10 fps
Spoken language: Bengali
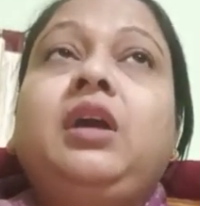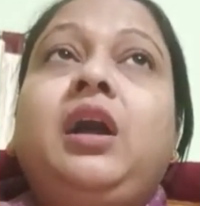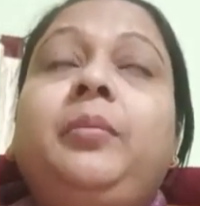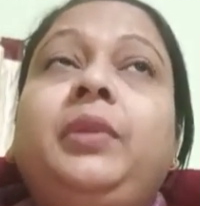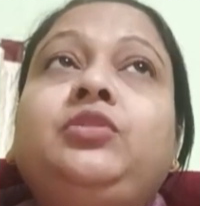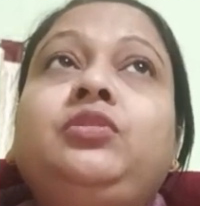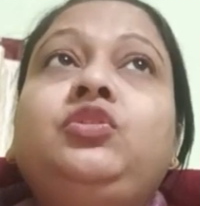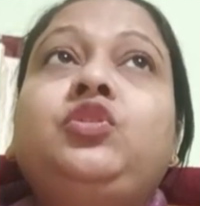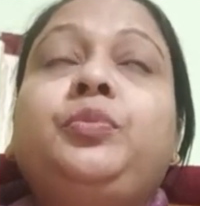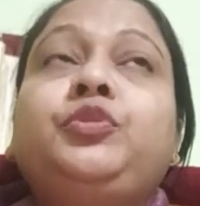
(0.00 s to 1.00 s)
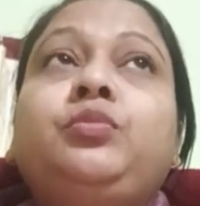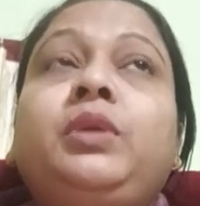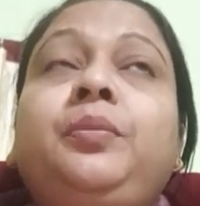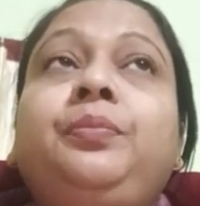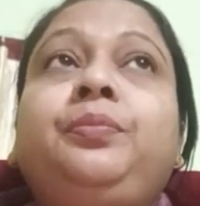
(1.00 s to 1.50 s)
আমরা যদি
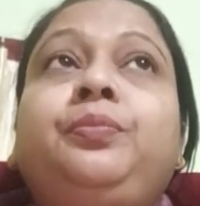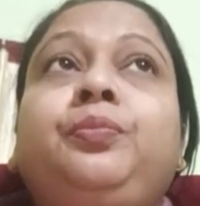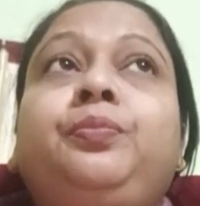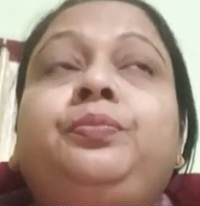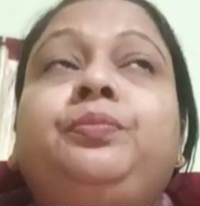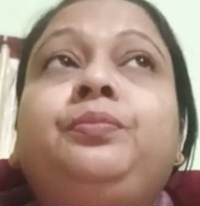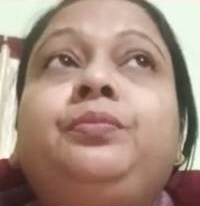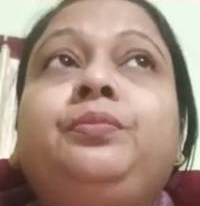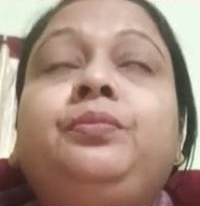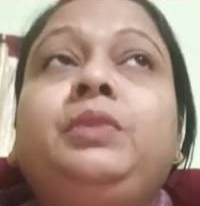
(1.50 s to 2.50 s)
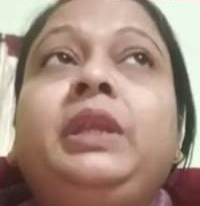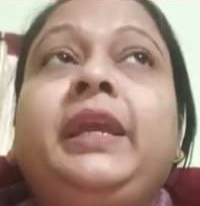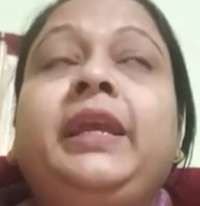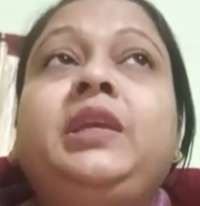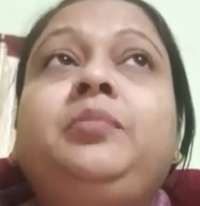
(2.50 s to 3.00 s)
সবসময়
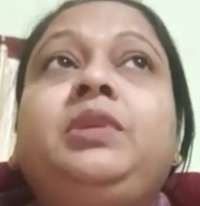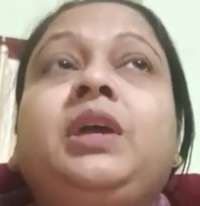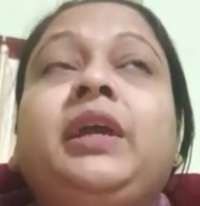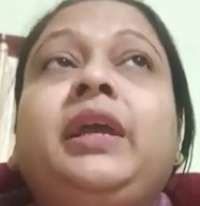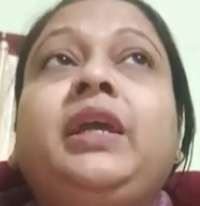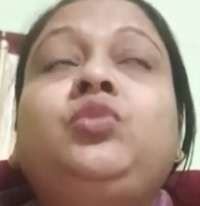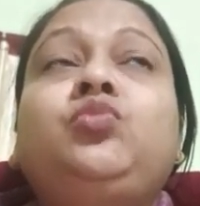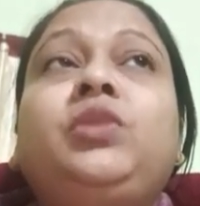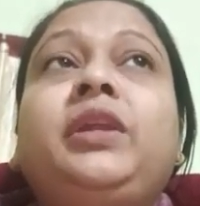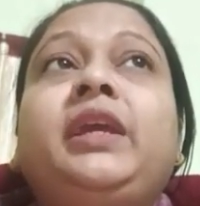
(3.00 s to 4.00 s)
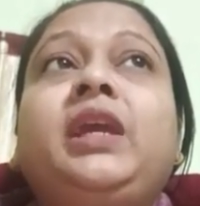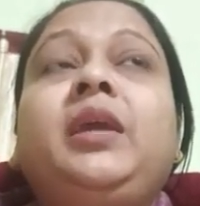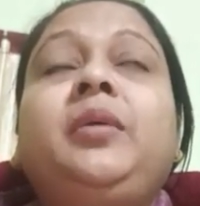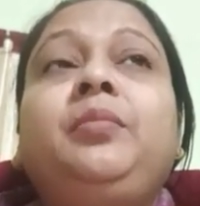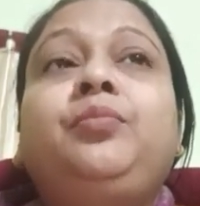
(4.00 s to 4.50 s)
নেগেটিভটাকে দূরে রেখে
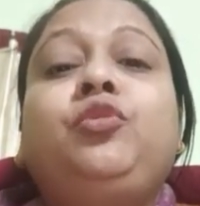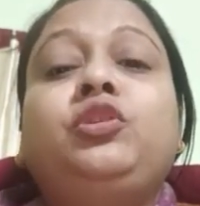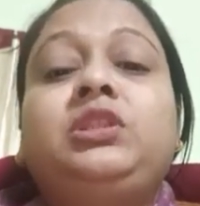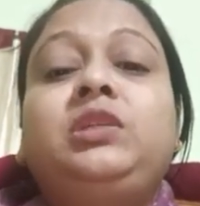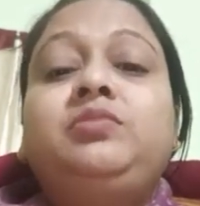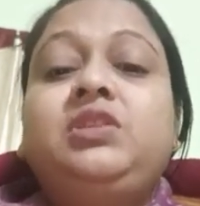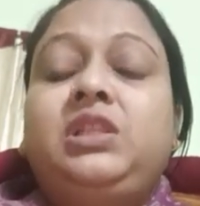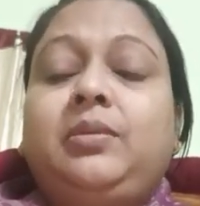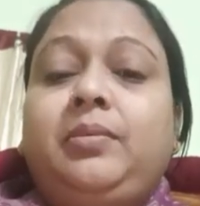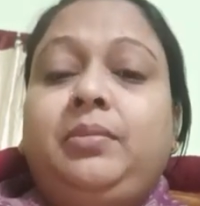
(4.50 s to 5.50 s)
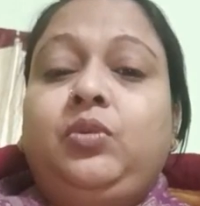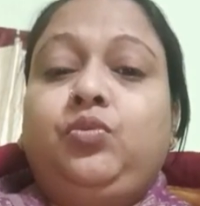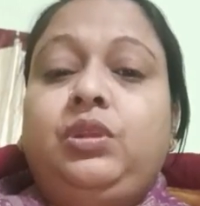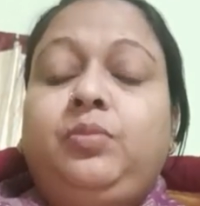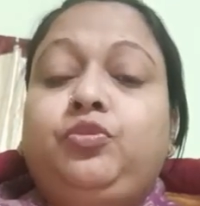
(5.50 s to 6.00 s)
পজিটিভ চিন্তাভাবনা
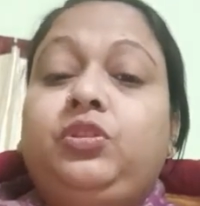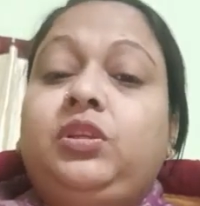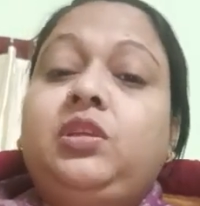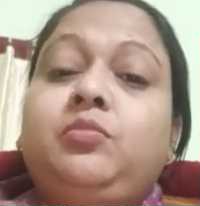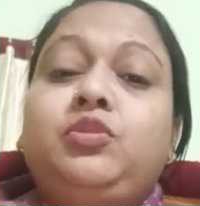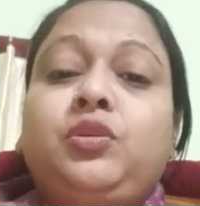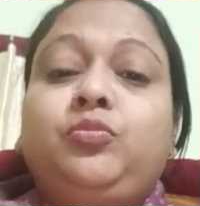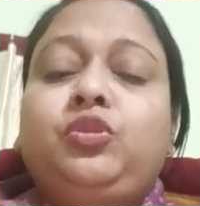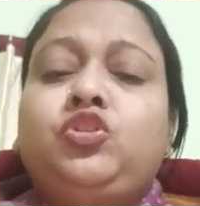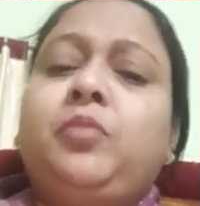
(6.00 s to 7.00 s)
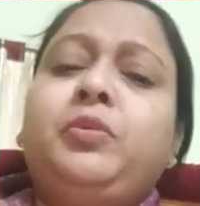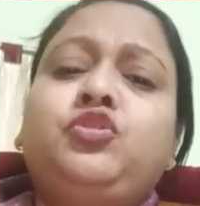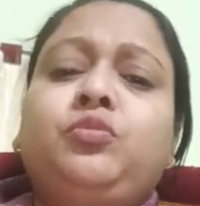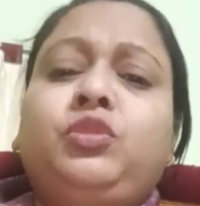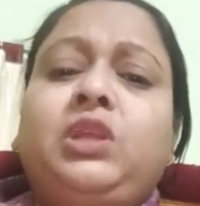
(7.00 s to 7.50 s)
করি প্রত্যেকটি বিষয়ের মধ্যে সব
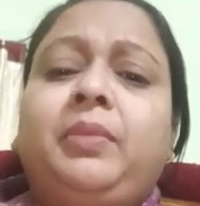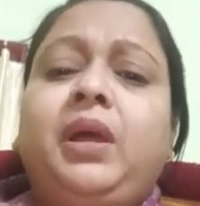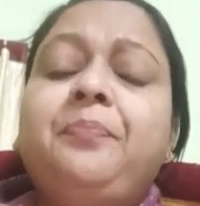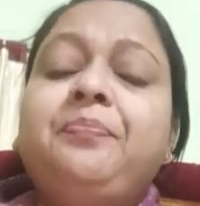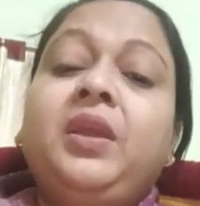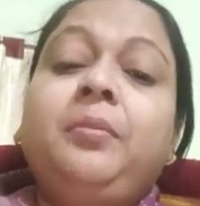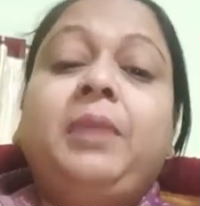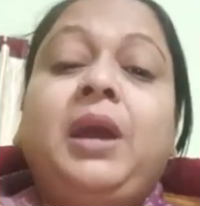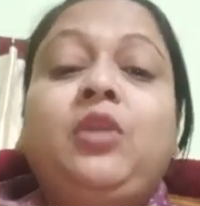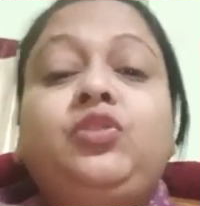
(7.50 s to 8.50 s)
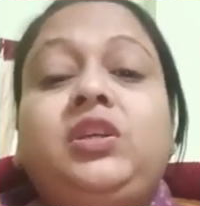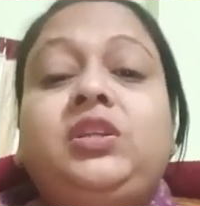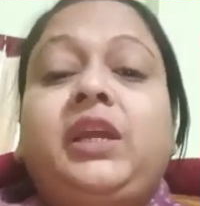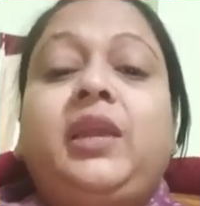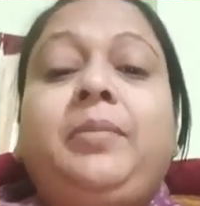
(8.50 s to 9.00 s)
কিছুর মধ্যে আমরা ভালো
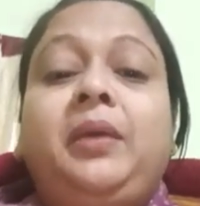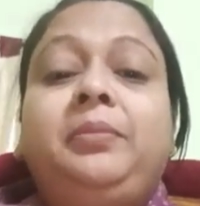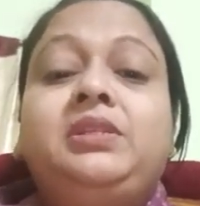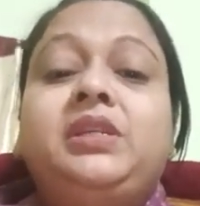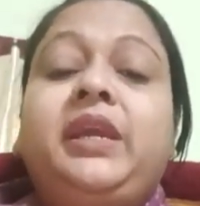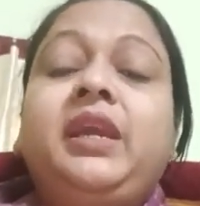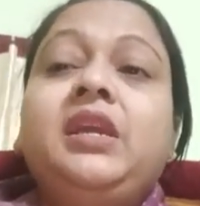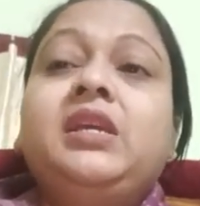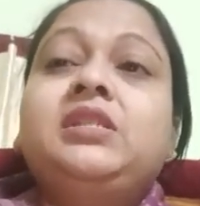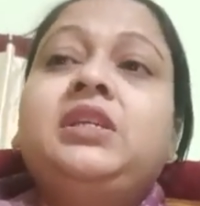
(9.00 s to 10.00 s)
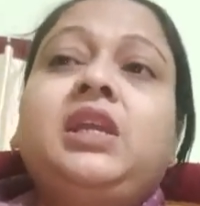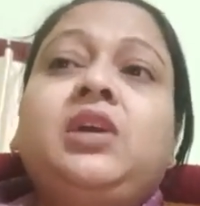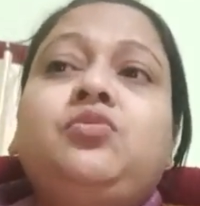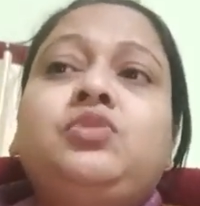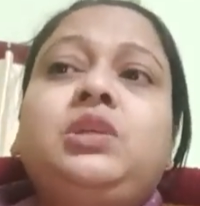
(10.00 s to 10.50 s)
দিকটাকেই ভাবি যে যেটা
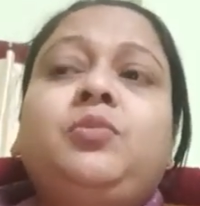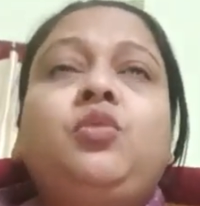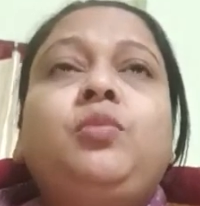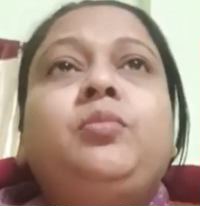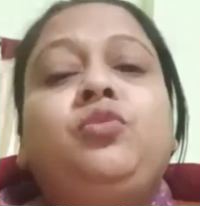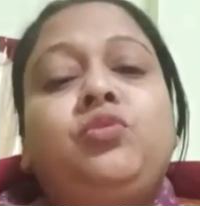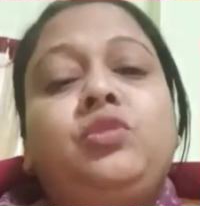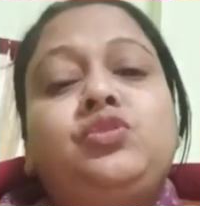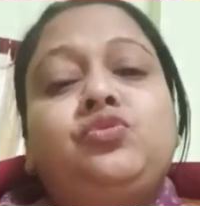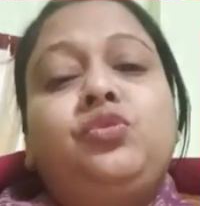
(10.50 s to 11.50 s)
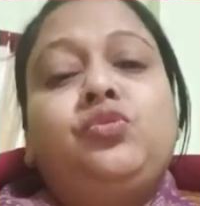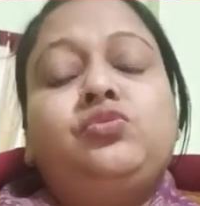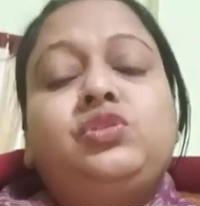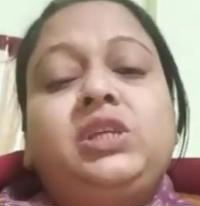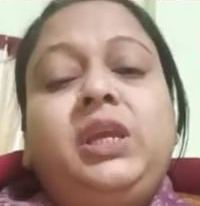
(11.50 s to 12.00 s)
করছে ভগবান মঙ্গলের জন্যই
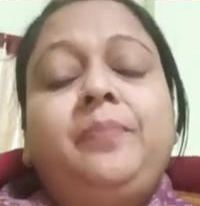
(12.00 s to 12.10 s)
করছে